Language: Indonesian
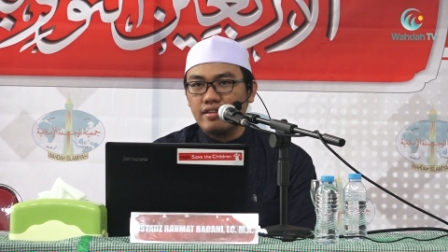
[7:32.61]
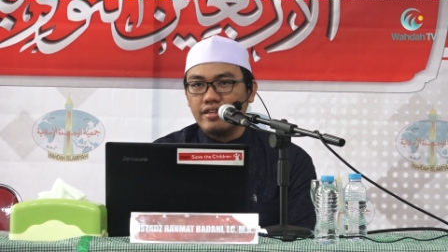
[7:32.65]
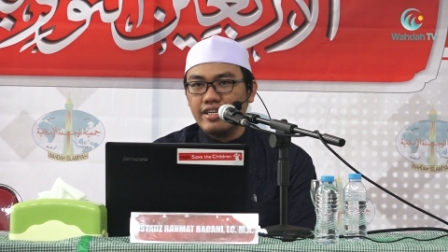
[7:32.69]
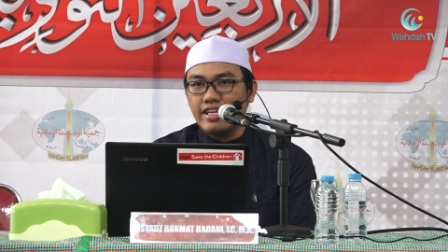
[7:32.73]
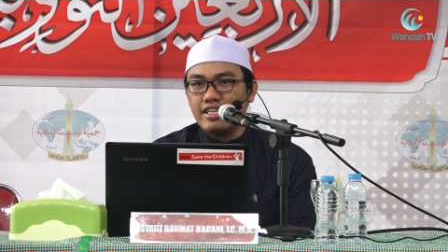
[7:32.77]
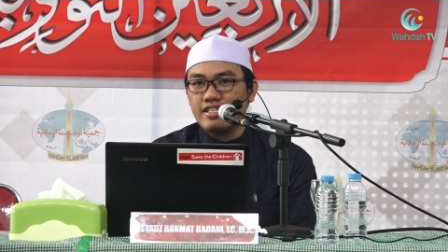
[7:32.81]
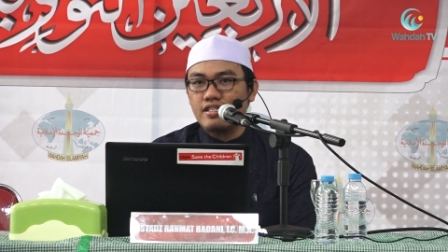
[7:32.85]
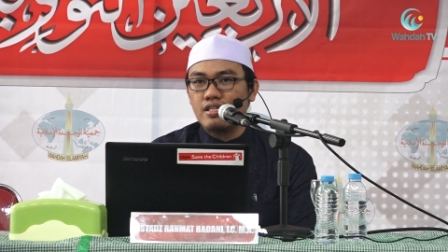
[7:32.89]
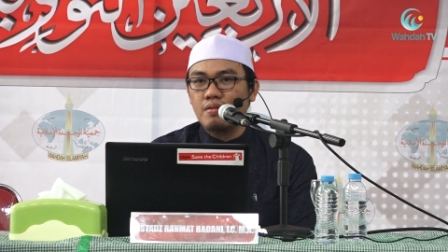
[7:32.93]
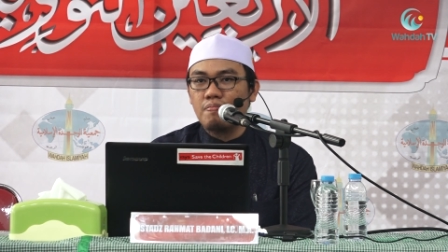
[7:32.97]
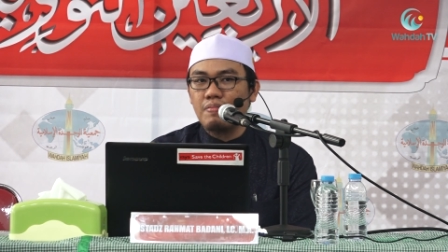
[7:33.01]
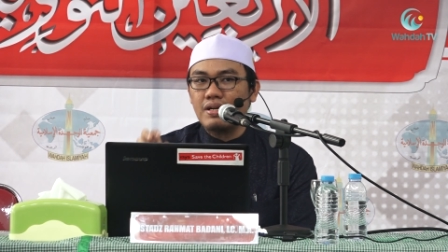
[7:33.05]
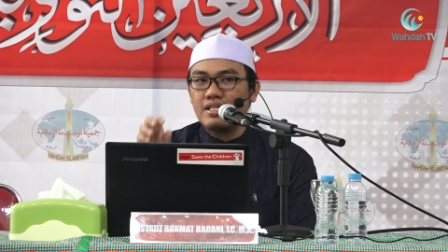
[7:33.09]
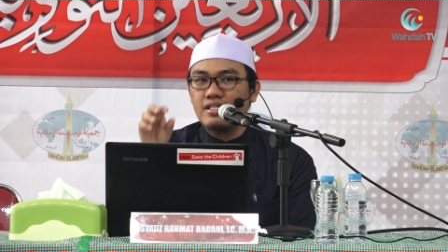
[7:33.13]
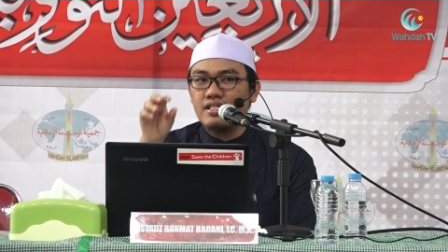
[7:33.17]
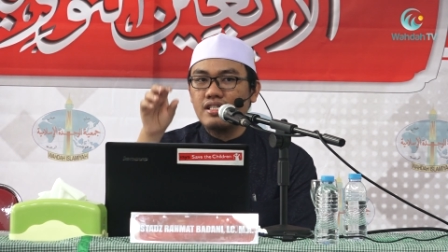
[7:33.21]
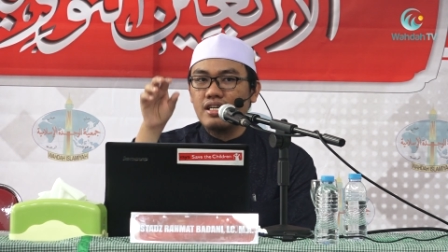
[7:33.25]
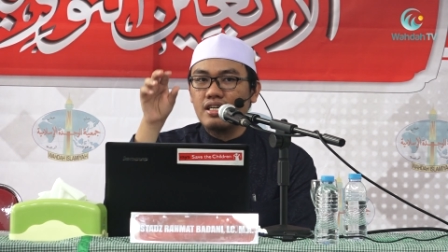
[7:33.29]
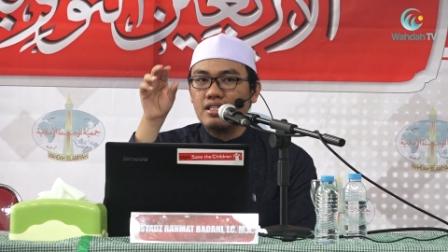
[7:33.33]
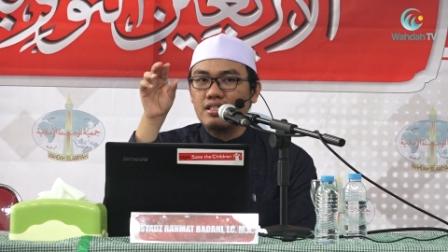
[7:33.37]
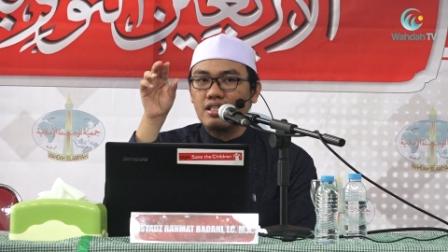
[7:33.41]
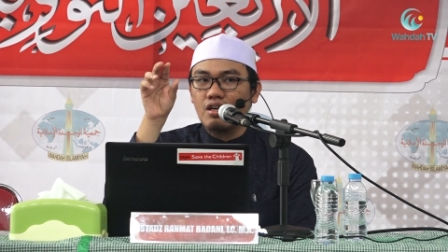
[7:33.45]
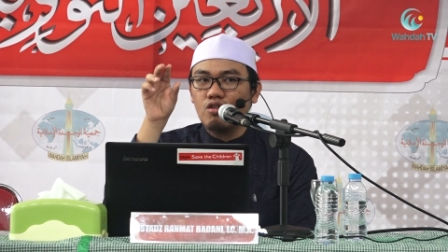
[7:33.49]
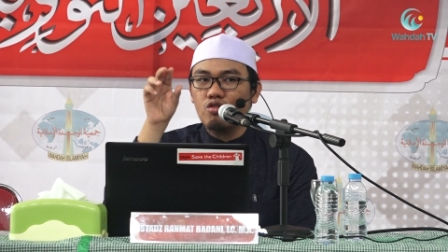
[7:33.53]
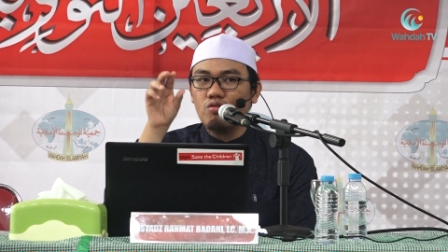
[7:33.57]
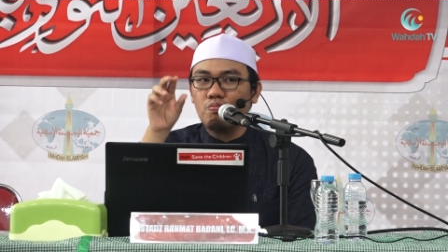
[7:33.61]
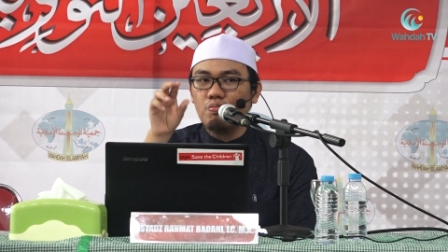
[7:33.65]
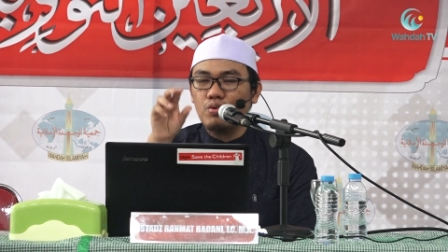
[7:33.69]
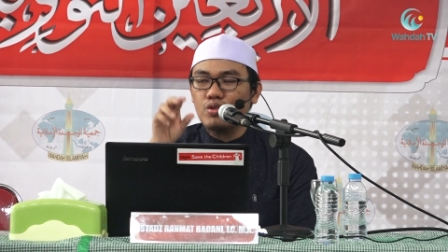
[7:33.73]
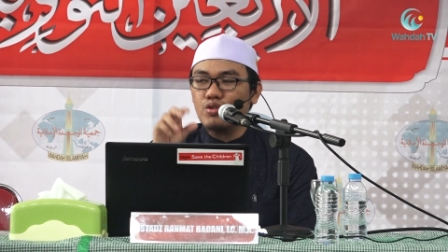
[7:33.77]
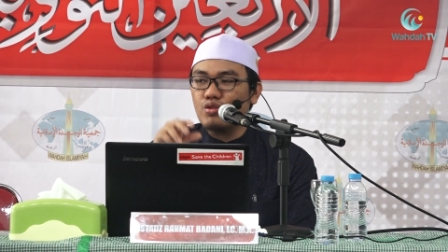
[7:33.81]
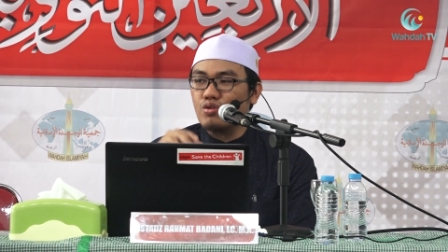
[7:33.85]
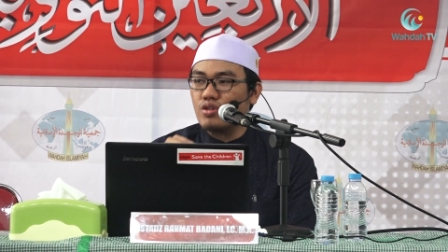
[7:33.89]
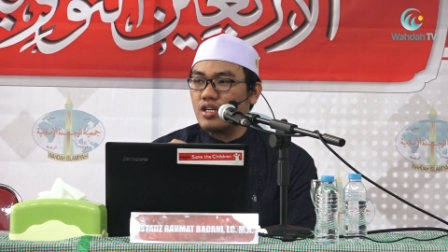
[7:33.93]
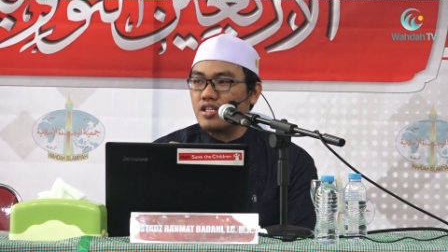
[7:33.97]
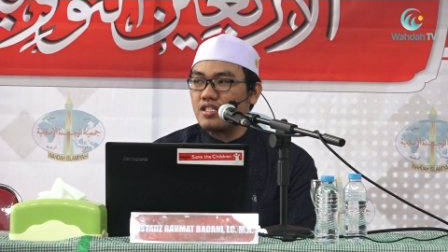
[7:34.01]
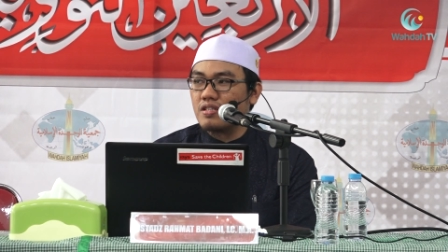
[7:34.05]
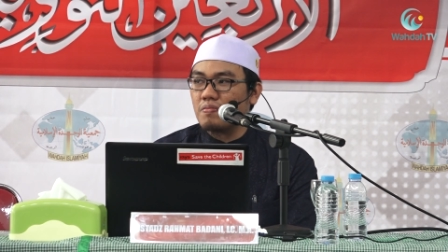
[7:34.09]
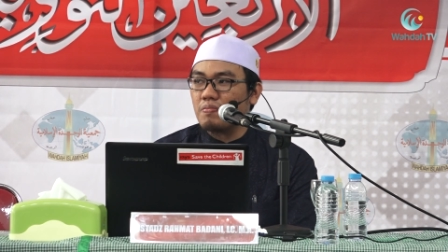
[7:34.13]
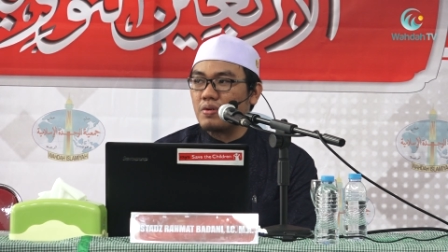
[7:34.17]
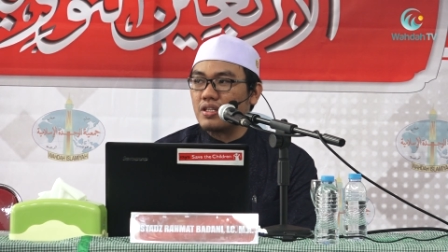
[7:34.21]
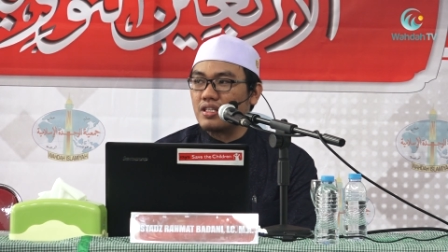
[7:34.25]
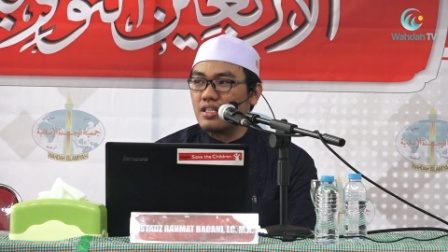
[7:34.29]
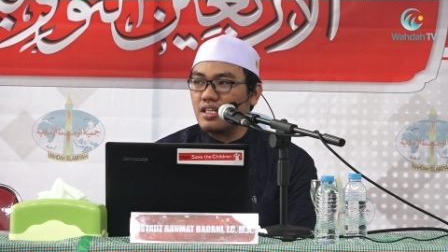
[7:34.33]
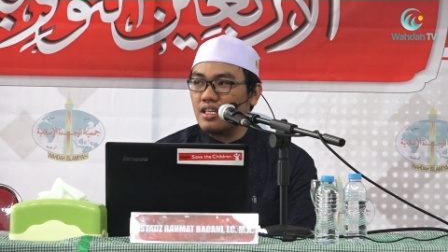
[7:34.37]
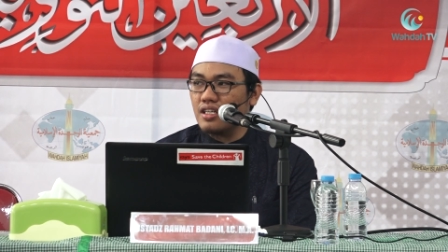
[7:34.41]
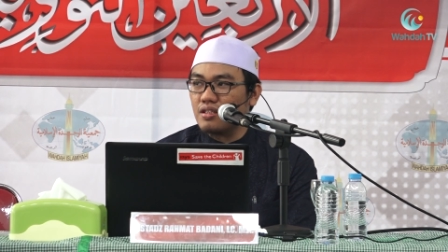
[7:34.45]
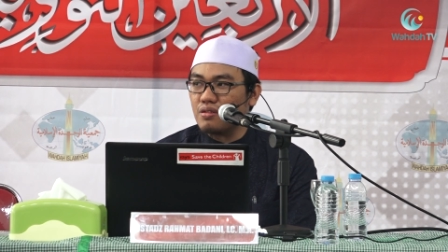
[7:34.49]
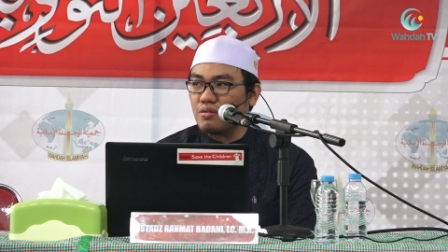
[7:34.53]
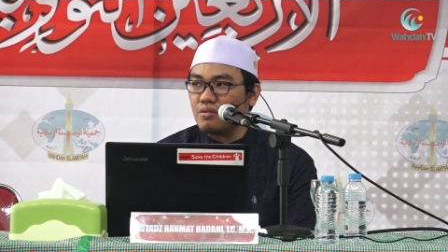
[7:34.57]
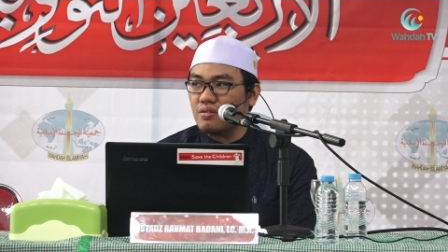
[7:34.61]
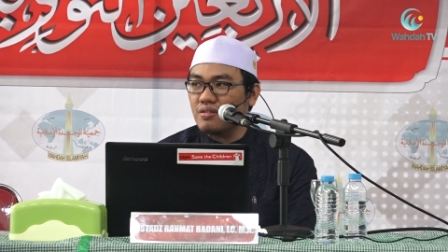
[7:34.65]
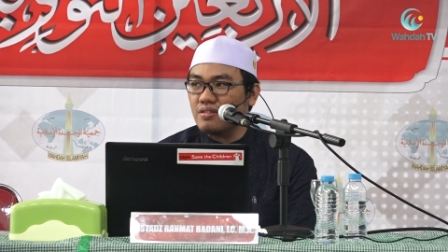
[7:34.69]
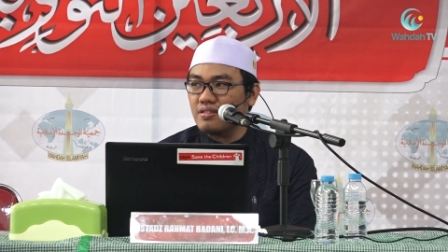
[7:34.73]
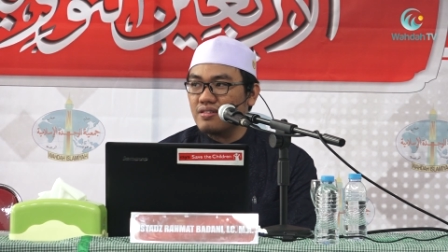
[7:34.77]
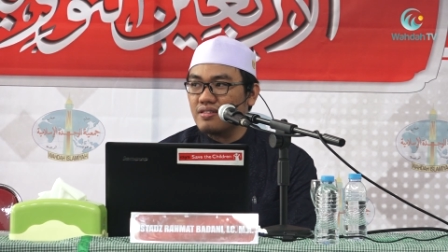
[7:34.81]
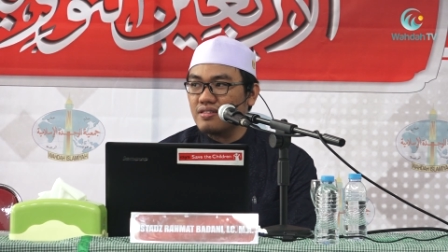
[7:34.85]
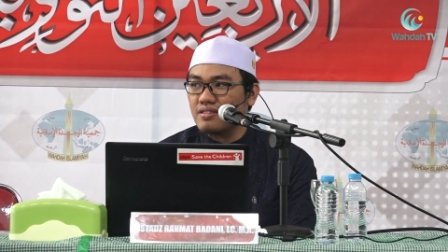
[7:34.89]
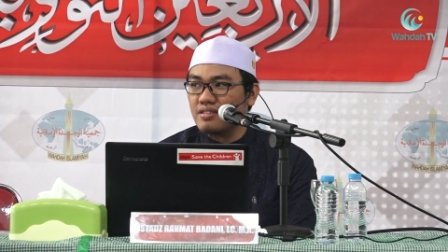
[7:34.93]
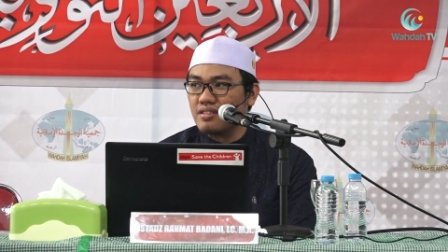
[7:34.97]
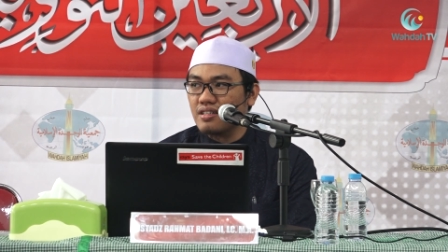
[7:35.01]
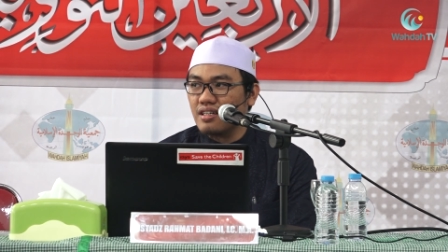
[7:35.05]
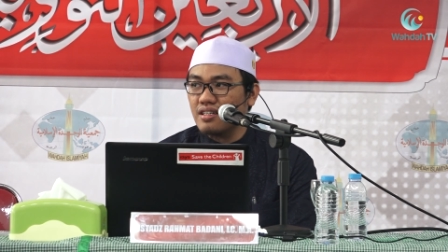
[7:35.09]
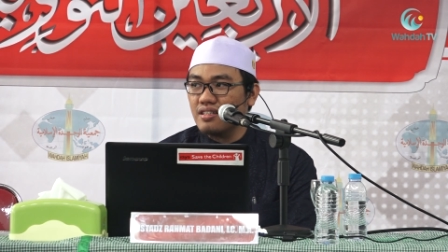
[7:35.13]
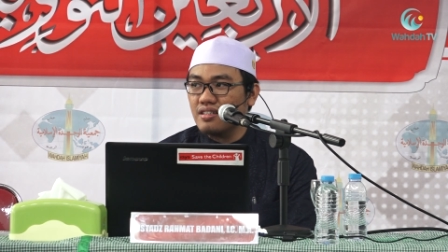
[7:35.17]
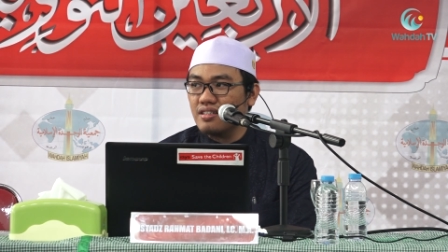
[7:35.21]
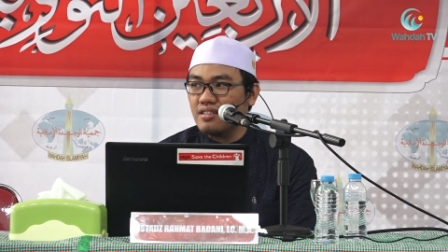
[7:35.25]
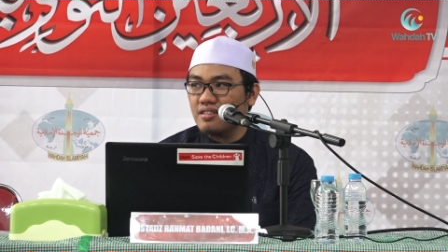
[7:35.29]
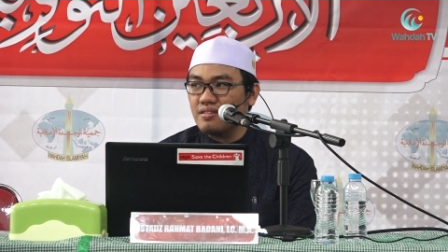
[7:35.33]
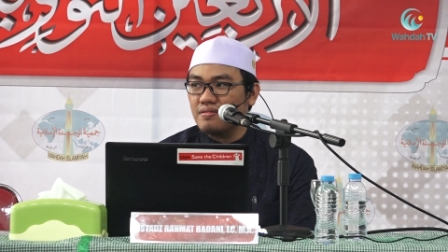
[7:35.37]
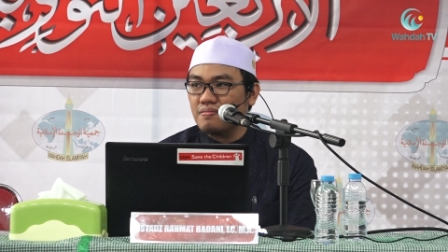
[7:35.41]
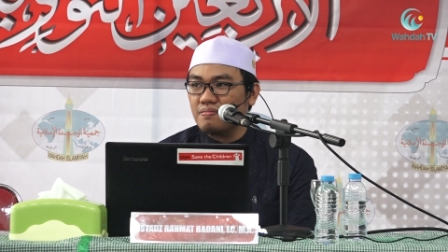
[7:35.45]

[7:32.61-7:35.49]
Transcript: Dan sepanjang tahun pun juga seperti itu, kan?